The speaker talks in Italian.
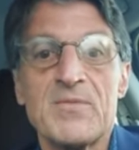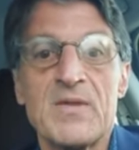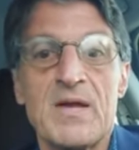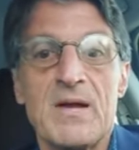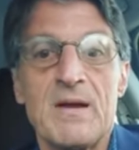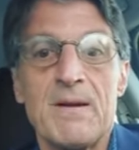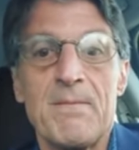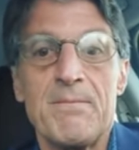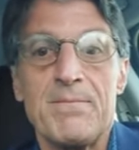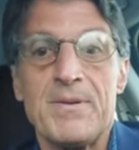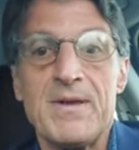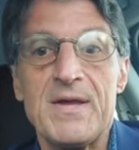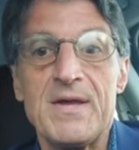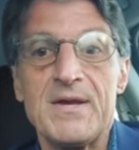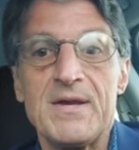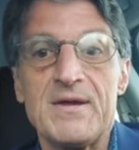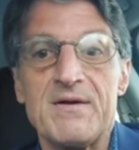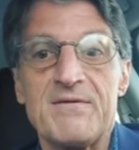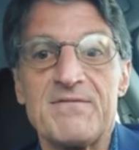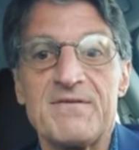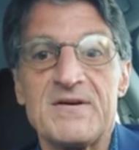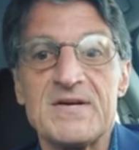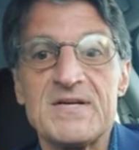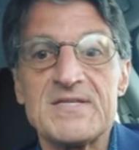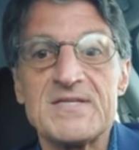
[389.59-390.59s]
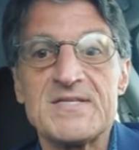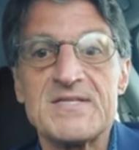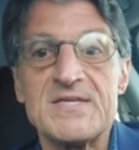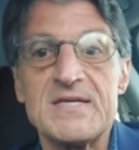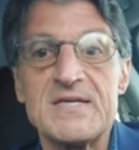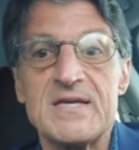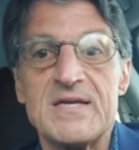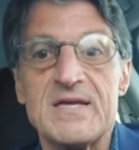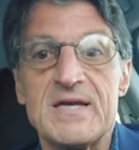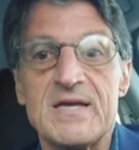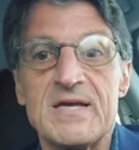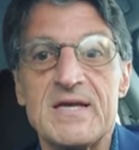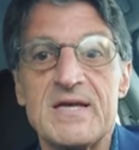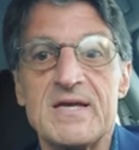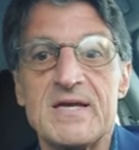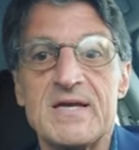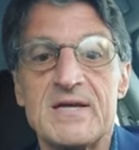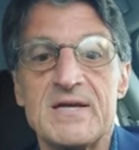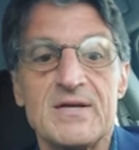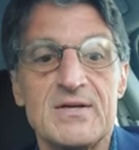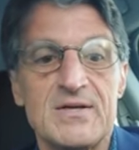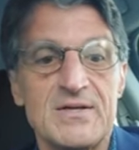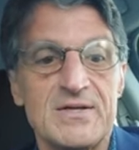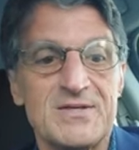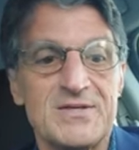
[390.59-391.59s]
di, di tutto per,
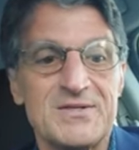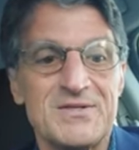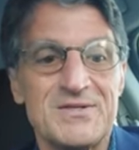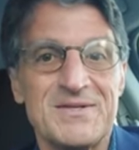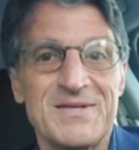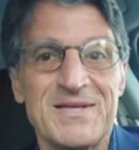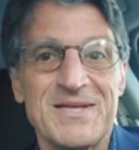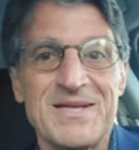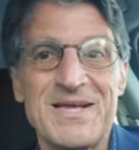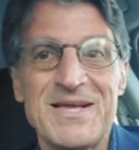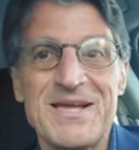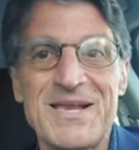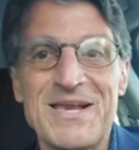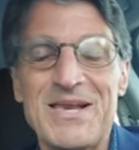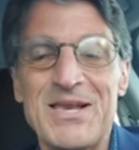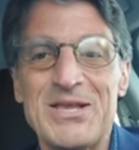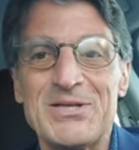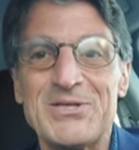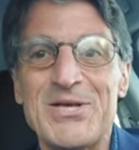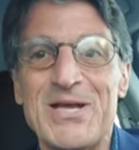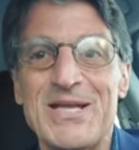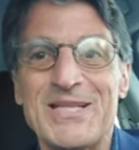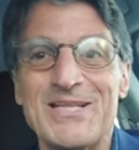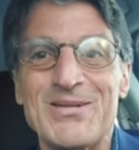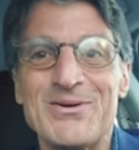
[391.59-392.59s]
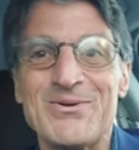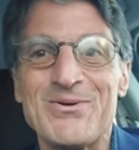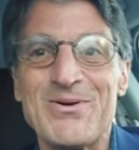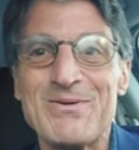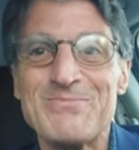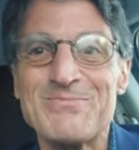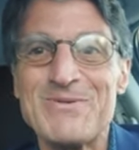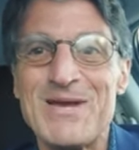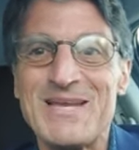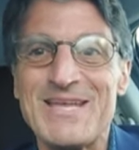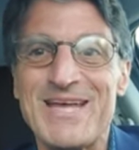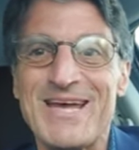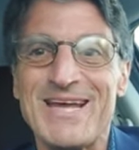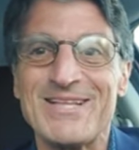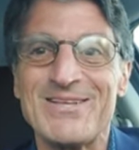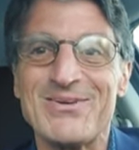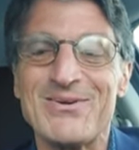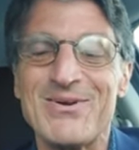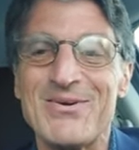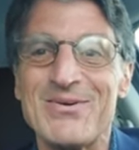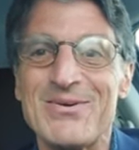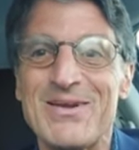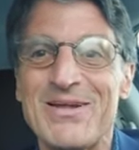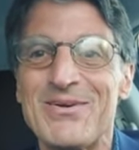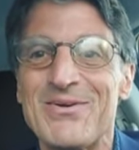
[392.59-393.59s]
per, per, far sì
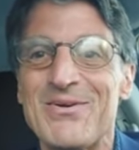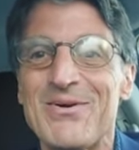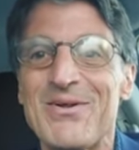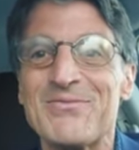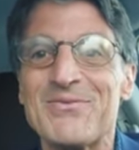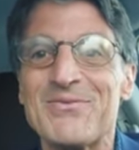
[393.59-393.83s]
che